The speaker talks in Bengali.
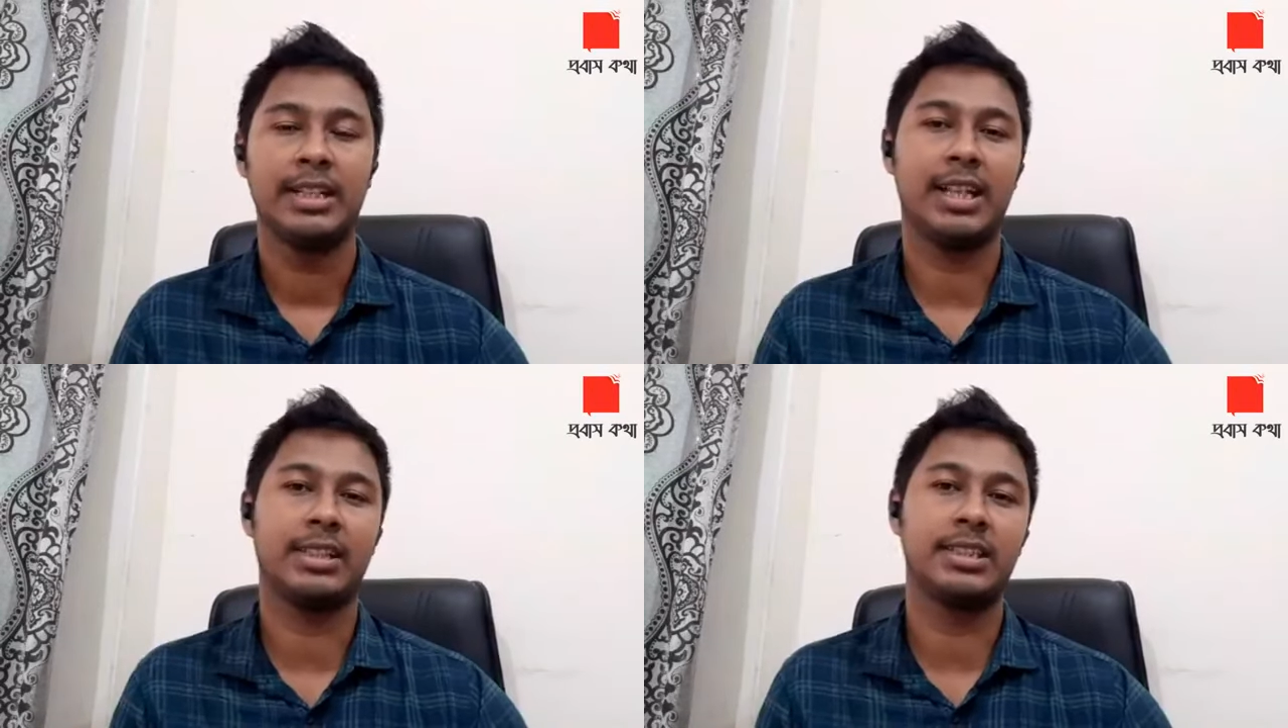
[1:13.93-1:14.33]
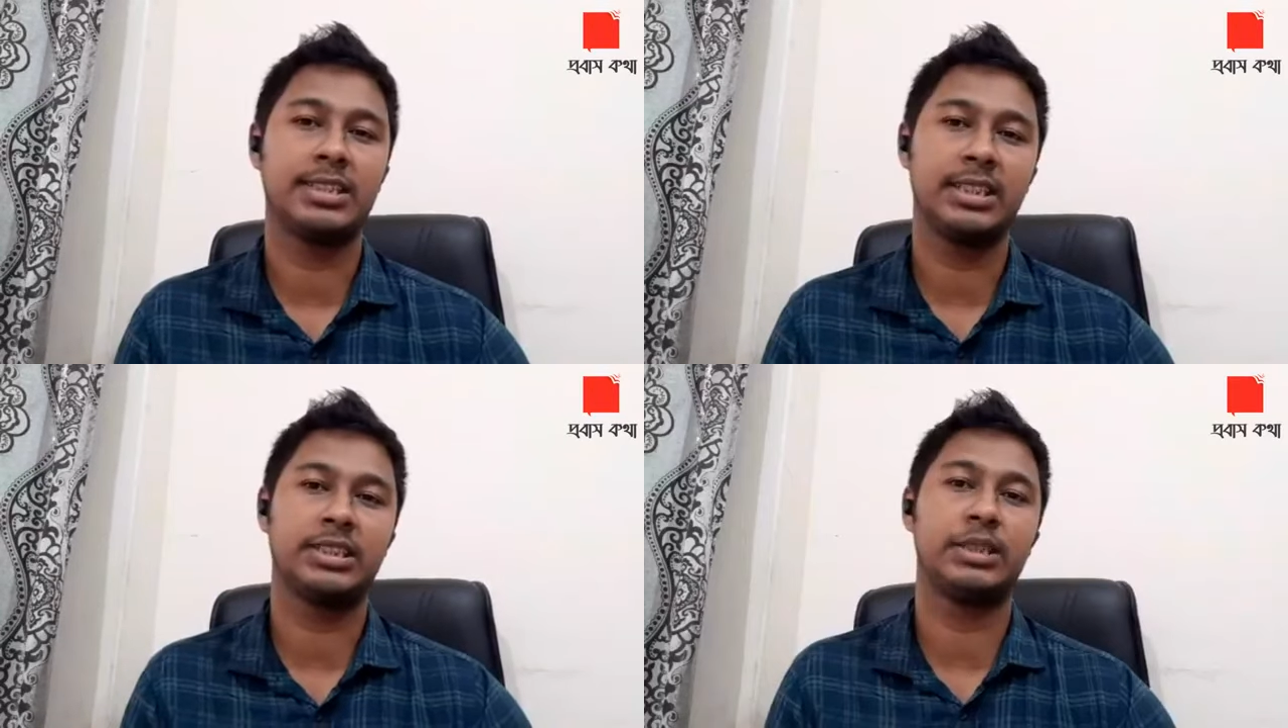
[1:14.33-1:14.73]
তাদের
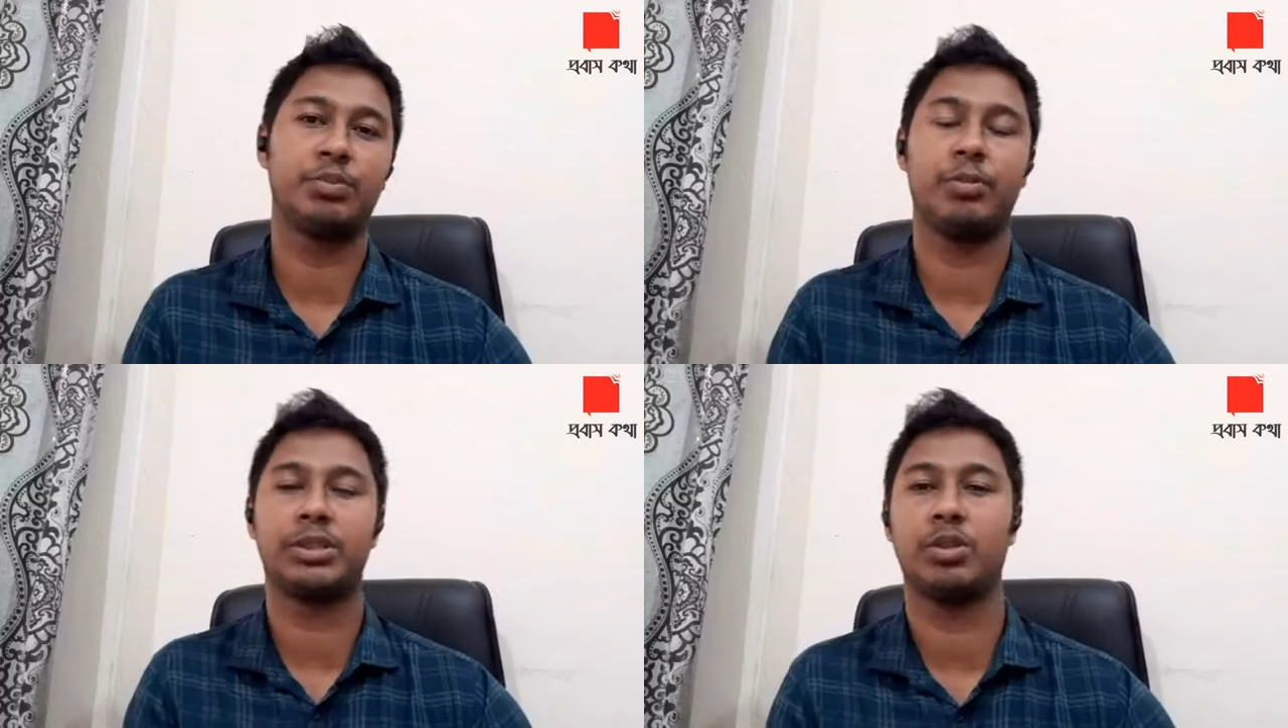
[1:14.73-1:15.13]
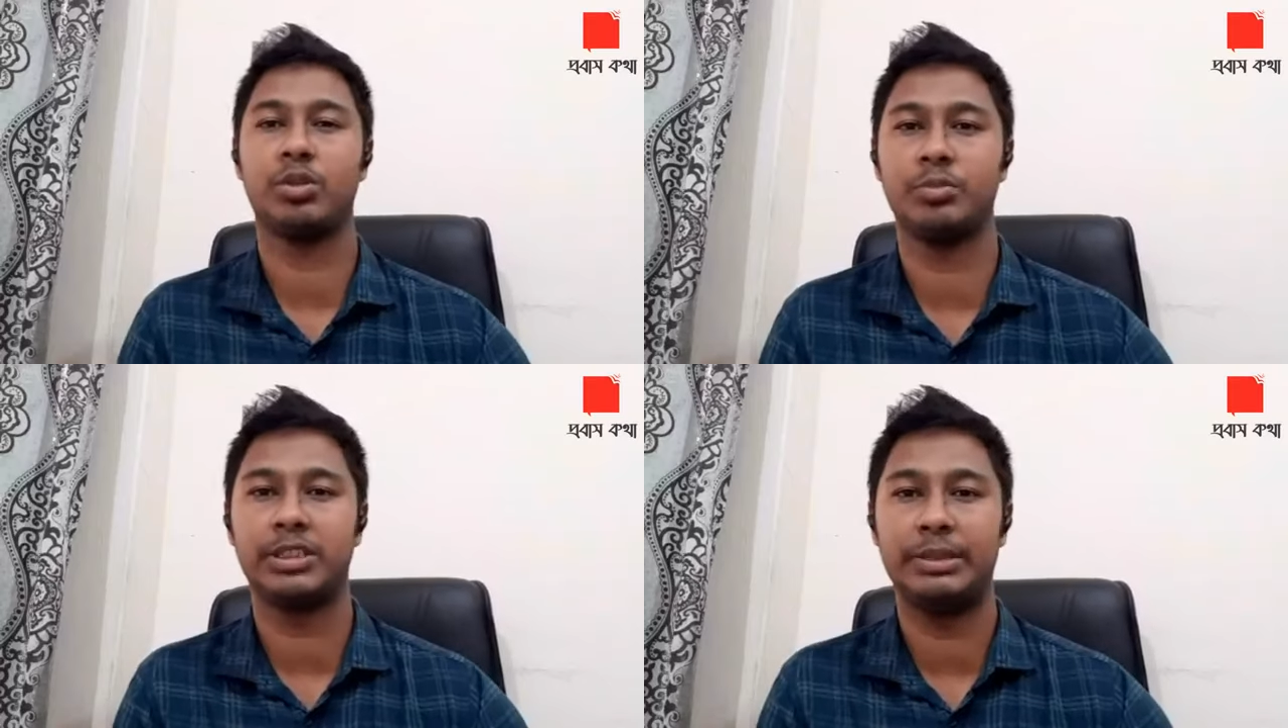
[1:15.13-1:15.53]
সে দেশে প্রবেশ
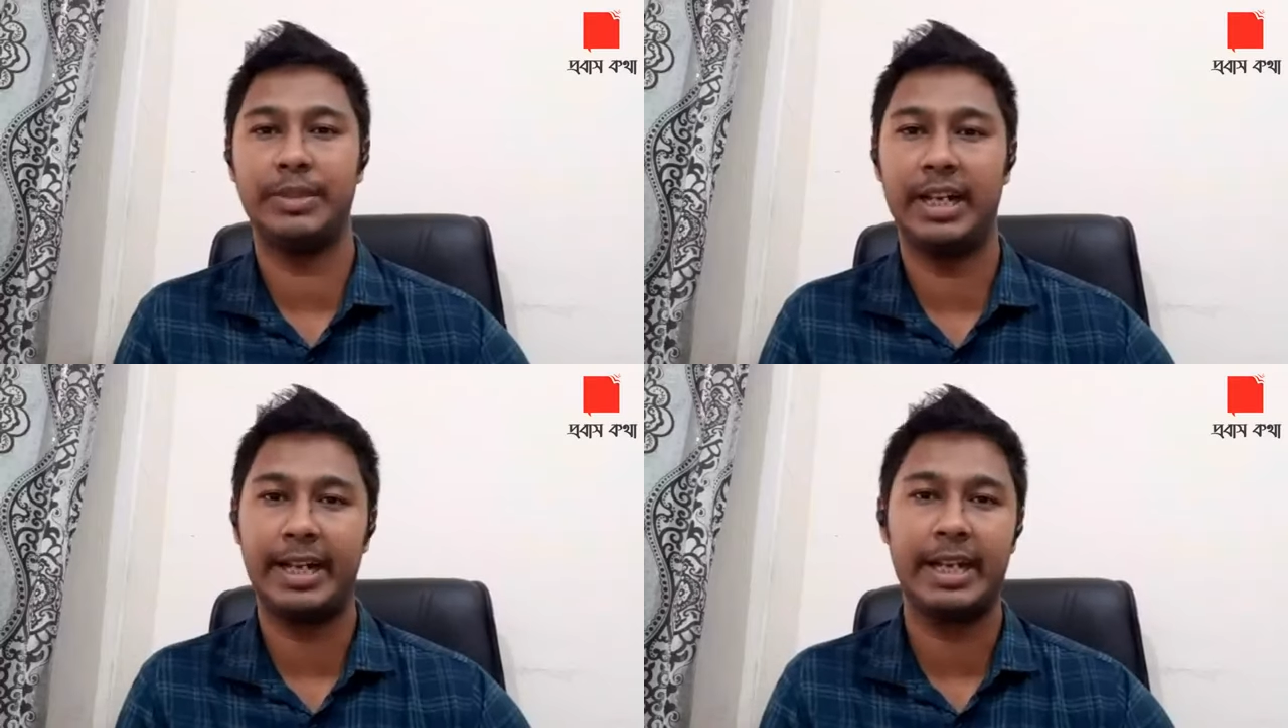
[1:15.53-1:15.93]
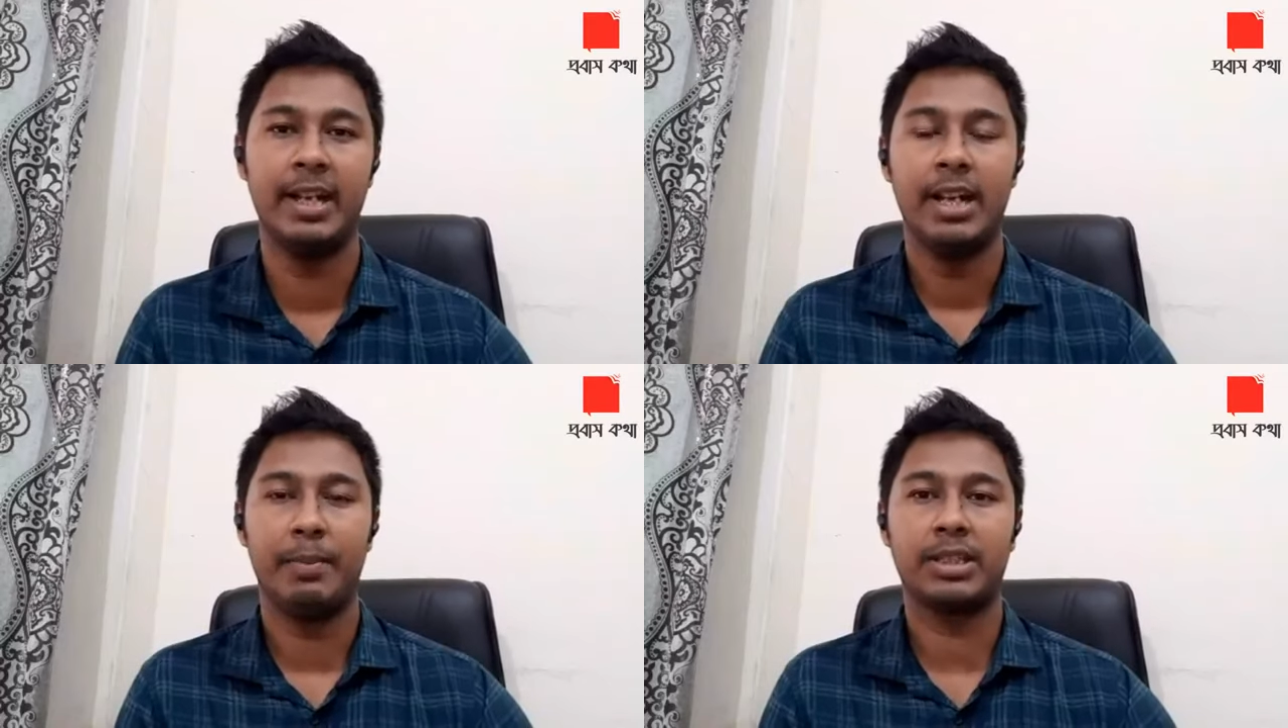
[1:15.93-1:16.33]
অনুমতি মিলেনি
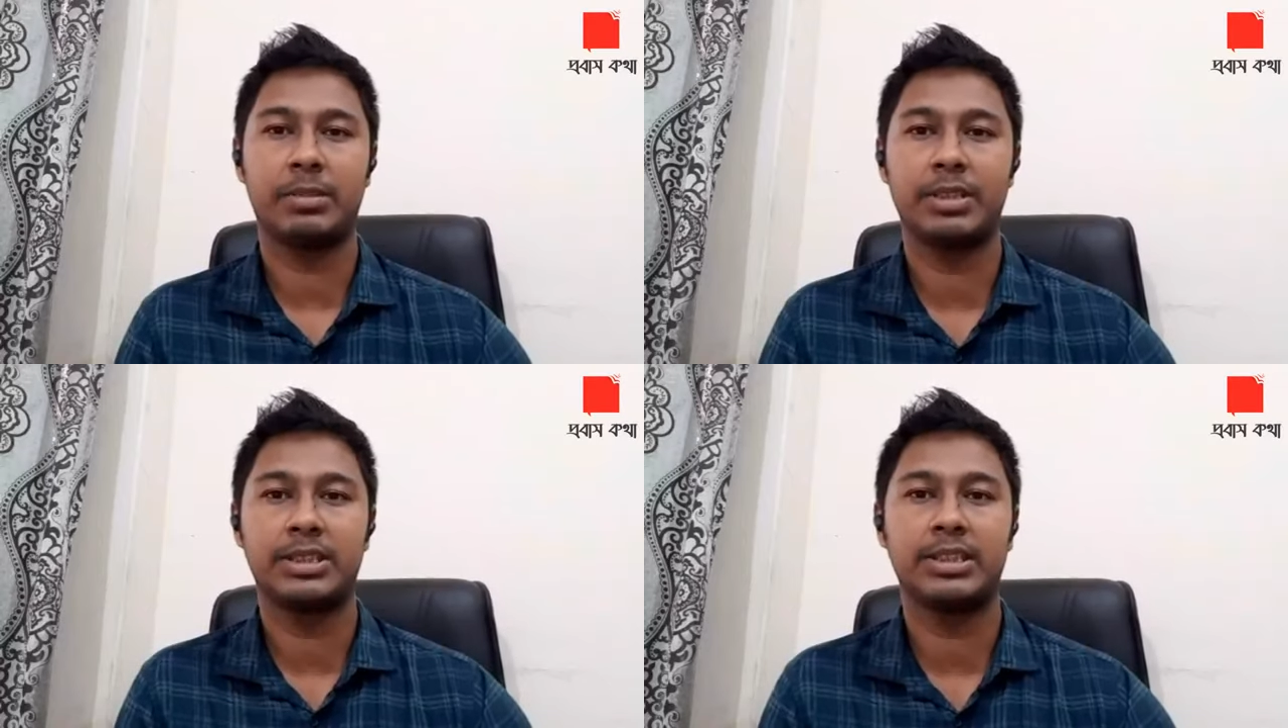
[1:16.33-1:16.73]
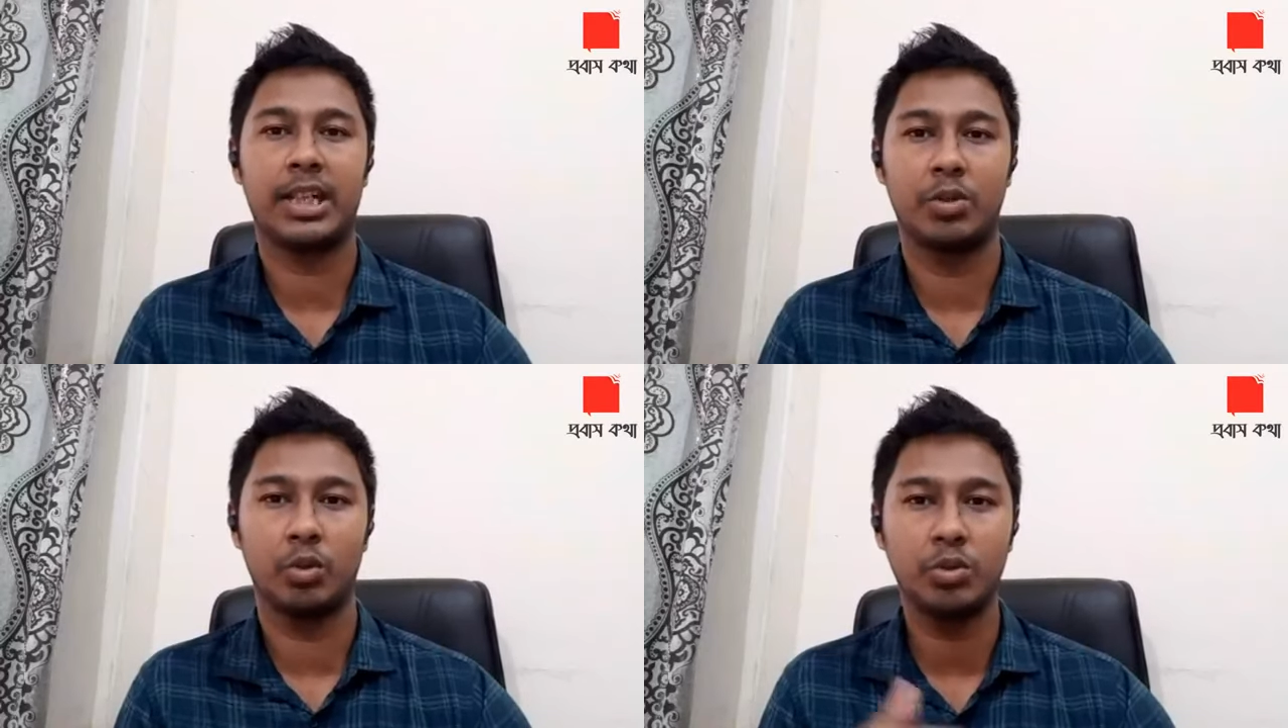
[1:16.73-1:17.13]
পাশাপাশি
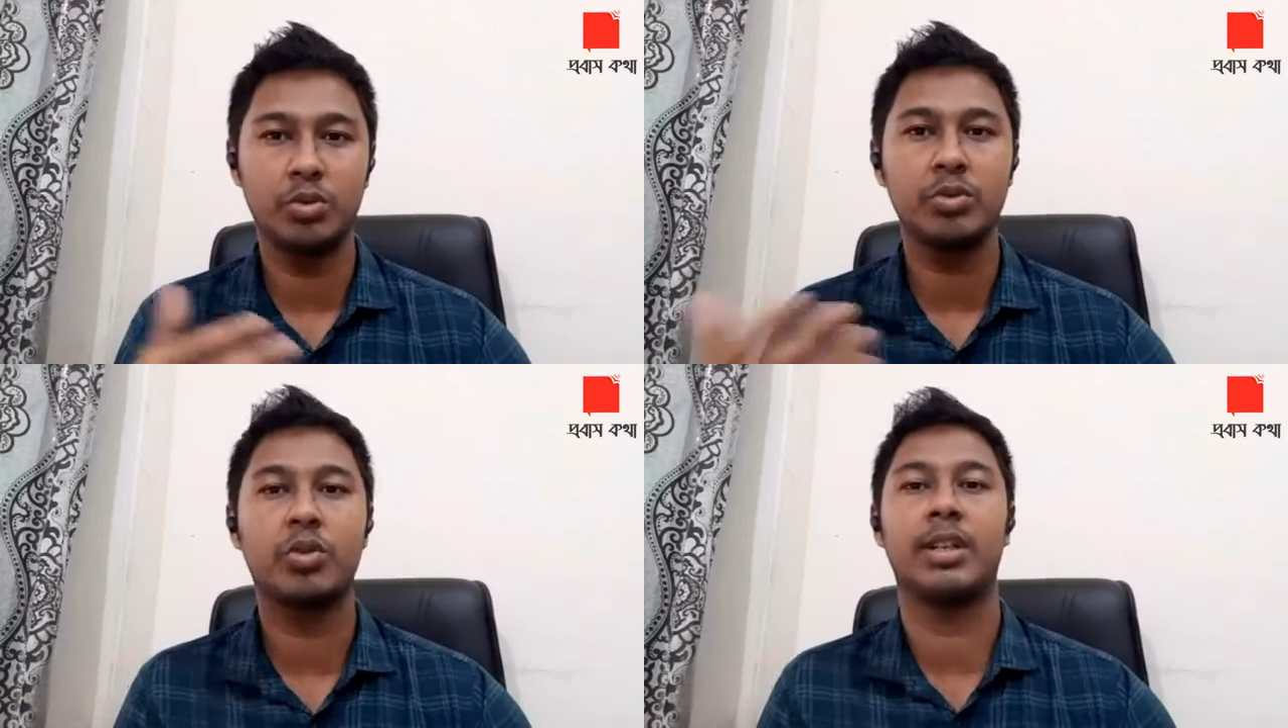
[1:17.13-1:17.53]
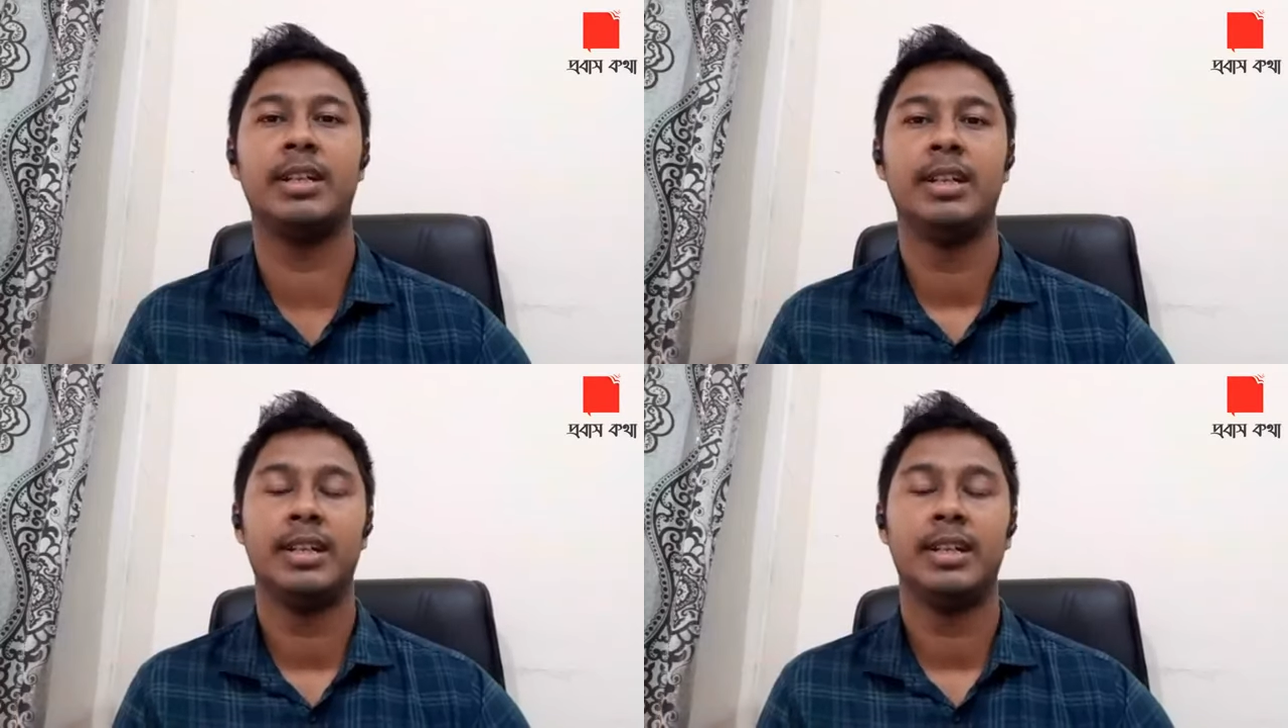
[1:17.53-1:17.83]
যারা নতুন করে